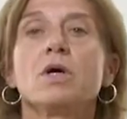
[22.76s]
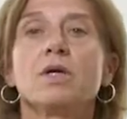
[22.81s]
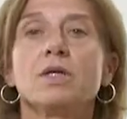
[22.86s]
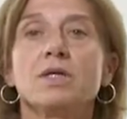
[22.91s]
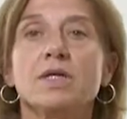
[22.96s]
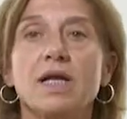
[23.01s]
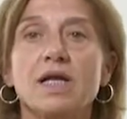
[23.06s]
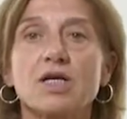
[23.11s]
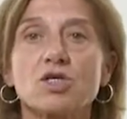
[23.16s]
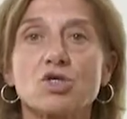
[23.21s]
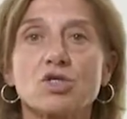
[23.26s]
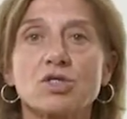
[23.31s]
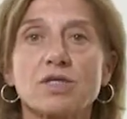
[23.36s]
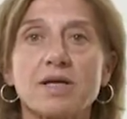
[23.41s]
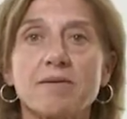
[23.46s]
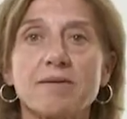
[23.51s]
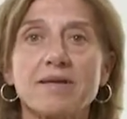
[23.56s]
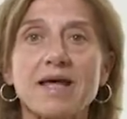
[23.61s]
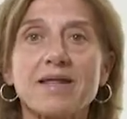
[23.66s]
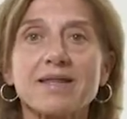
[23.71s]
de la
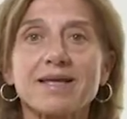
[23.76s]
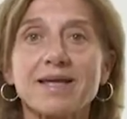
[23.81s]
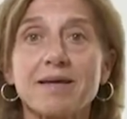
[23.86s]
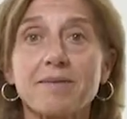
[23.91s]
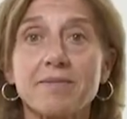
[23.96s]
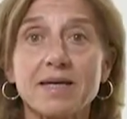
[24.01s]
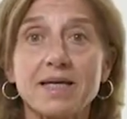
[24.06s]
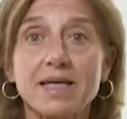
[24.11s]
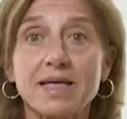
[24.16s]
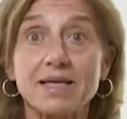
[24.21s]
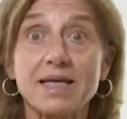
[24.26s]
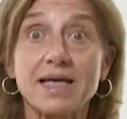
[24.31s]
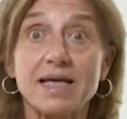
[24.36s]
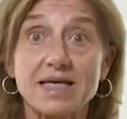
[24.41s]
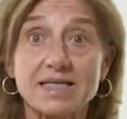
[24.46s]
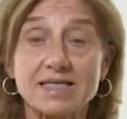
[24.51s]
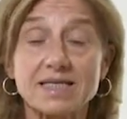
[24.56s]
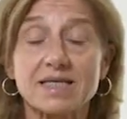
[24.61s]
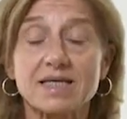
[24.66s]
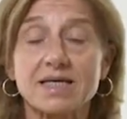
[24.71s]
sostenibilidad que viene y del
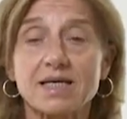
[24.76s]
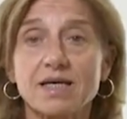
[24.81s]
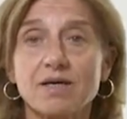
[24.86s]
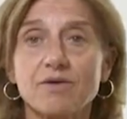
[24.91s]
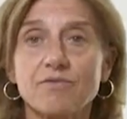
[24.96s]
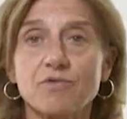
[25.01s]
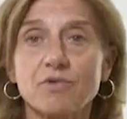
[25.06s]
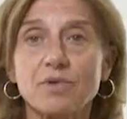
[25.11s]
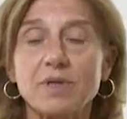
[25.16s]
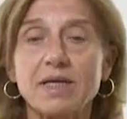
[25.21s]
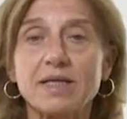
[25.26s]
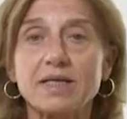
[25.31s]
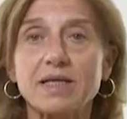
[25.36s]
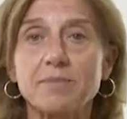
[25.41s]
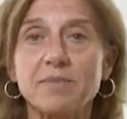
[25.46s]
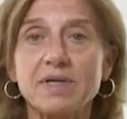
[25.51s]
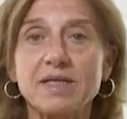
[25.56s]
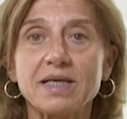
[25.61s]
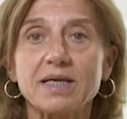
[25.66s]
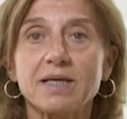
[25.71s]
ESG
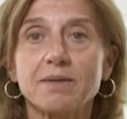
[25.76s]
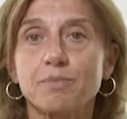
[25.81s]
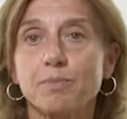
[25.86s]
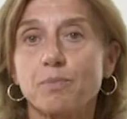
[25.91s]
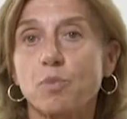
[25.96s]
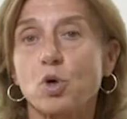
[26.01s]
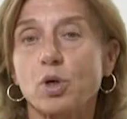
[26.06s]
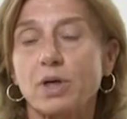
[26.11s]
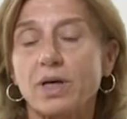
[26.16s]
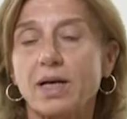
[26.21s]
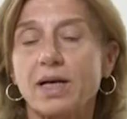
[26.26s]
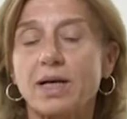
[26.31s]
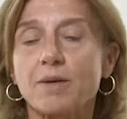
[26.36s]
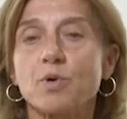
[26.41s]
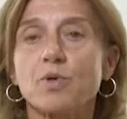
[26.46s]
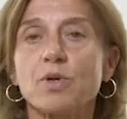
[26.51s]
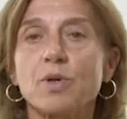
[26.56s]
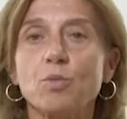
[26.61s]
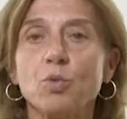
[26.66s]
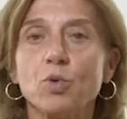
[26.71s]
fundamentalmente por
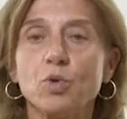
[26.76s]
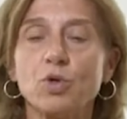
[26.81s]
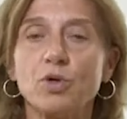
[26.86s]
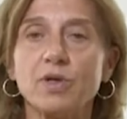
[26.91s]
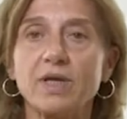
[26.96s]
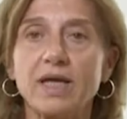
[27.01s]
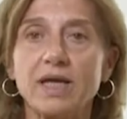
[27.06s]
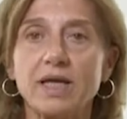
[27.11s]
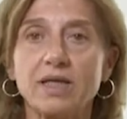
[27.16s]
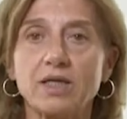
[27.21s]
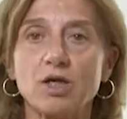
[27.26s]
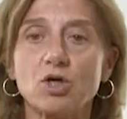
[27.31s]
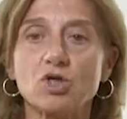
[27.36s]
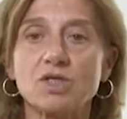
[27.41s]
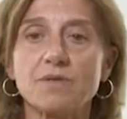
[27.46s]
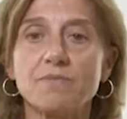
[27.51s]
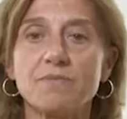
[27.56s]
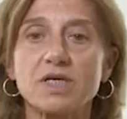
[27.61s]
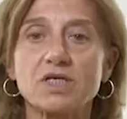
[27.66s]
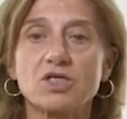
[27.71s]
reclamo del mundo de,
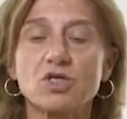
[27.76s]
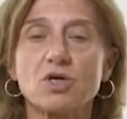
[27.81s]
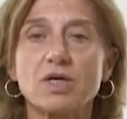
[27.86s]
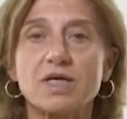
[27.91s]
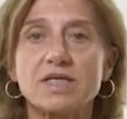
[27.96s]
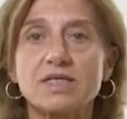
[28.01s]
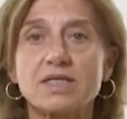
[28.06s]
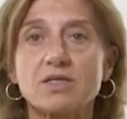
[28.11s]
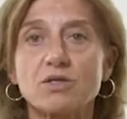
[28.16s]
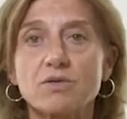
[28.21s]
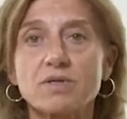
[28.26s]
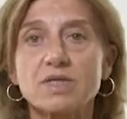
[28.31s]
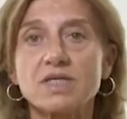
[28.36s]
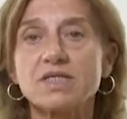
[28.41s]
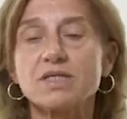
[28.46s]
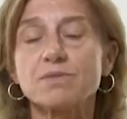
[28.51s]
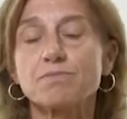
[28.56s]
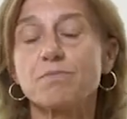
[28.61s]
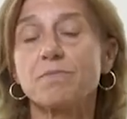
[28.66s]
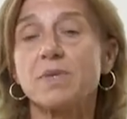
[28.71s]
los inversores.
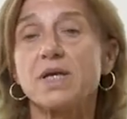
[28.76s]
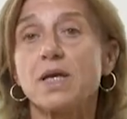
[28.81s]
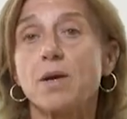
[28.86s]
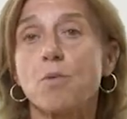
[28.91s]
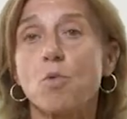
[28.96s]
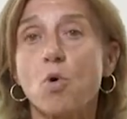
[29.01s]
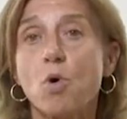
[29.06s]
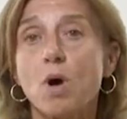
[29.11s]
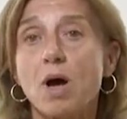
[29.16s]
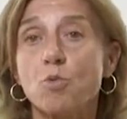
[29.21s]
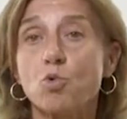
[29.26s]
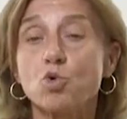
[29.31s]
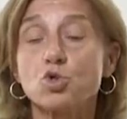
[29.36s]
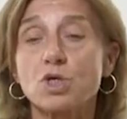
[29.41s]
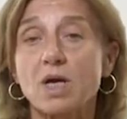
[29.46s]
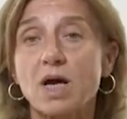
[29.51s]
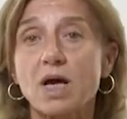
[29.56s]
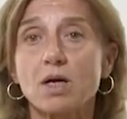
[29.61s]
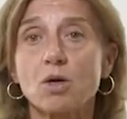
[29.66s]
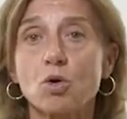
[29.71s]
Entonces me llevó a
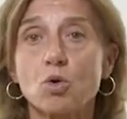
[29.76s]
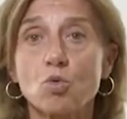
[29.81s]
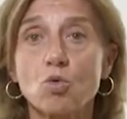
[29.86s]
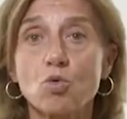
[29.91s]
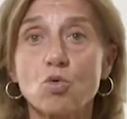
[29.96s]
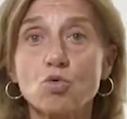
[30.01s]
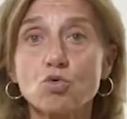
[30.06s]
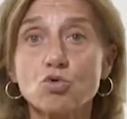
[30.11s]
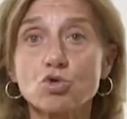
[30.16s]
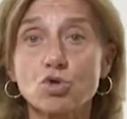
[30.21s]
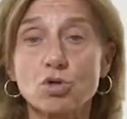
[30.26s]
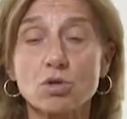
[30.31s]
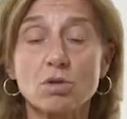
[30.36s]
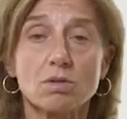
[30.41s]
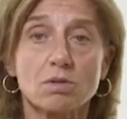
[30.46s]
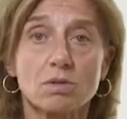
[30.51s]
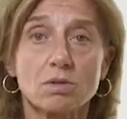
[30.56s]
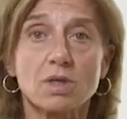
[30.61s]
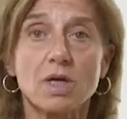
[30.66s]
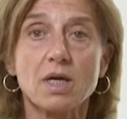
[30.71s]
buscar un
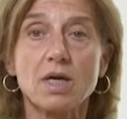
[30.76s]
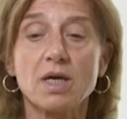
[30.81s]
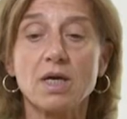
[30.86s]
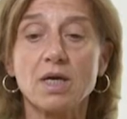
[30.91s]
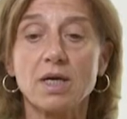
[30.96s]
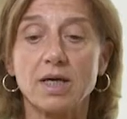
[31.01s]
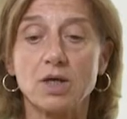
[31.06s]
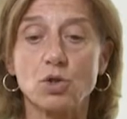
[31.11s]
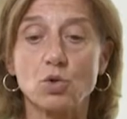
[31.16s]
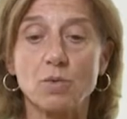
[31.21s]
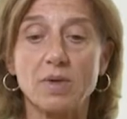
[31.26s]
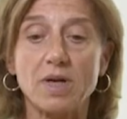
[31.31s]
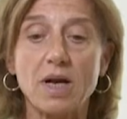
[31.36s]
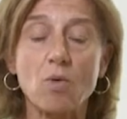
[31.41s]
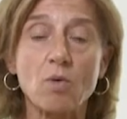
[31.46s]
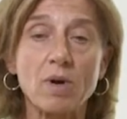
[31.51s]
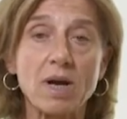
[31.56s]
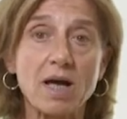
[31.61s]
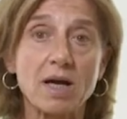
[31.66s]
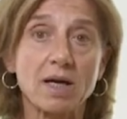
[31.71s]
curso que
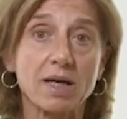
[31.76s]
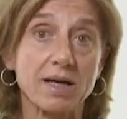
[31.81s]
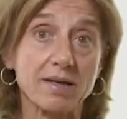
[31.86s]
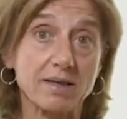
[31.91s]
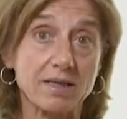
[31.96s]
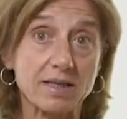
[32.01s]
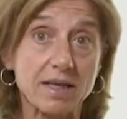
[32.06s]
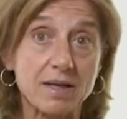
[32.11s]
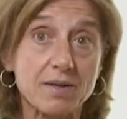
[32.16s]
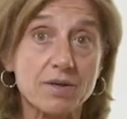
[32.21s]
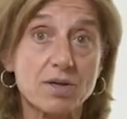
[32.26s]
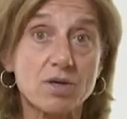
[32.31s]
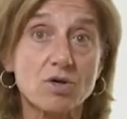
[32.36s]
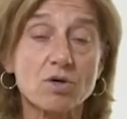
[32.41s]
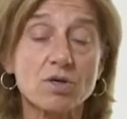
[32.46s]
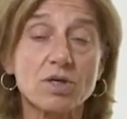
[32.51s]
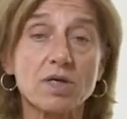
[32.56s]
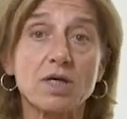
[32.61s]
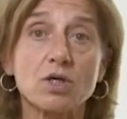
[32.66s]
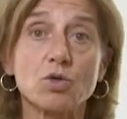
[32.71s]
tuviera una
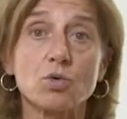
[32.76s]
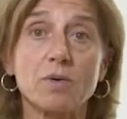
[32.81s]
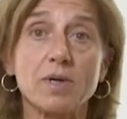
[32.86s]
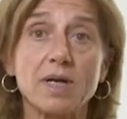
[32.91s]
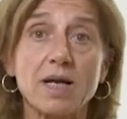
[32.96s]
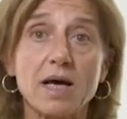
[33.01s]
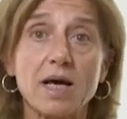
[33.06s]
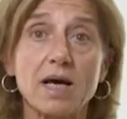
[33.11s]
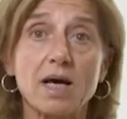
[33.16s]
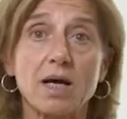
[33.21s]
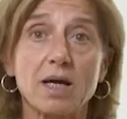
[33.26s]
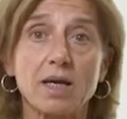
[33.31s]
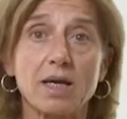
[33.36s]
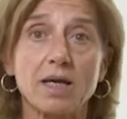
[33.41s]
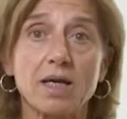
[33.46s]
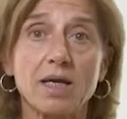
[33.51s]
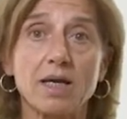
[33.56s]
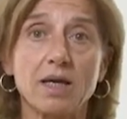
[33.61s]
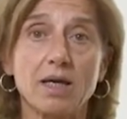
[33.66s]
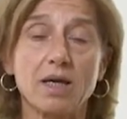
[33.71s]
acreditación y que tuviera
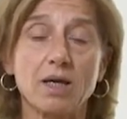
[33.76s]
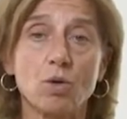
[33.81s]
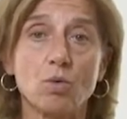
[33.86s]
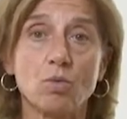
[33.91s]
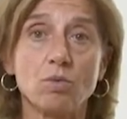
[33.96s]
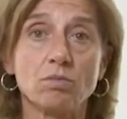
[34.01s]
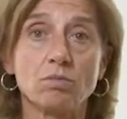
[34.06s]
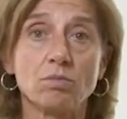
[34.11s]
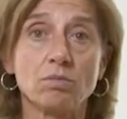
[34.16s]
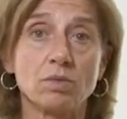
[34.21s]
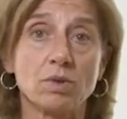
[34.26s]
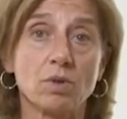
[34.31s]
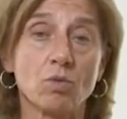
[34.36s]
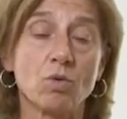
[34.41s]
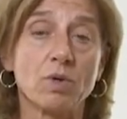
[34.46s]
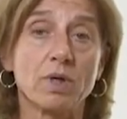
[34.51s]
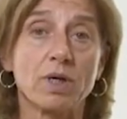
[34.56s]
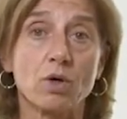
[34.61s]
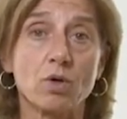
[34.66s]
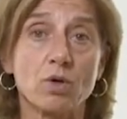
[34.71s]
eh, un,
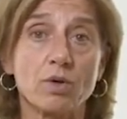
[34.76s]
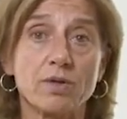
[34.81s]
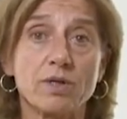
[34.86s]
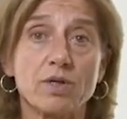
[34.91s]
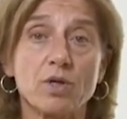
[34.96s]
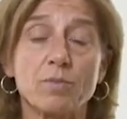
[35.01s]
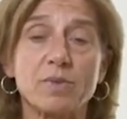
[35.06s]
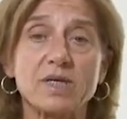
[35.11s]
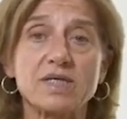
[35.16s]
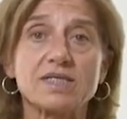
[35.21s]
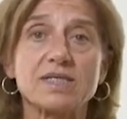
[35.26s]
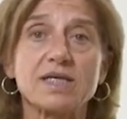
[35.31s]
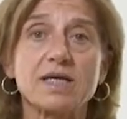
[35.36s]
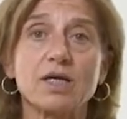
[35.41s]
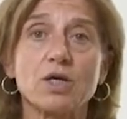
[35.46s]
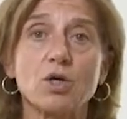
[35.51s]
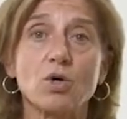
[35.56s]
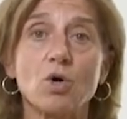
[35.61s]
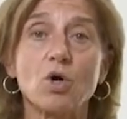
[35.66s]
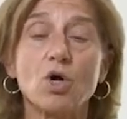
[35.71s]
un reconocido
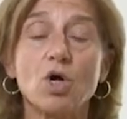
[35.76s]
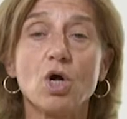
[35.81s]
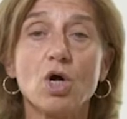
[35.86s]
prestigio.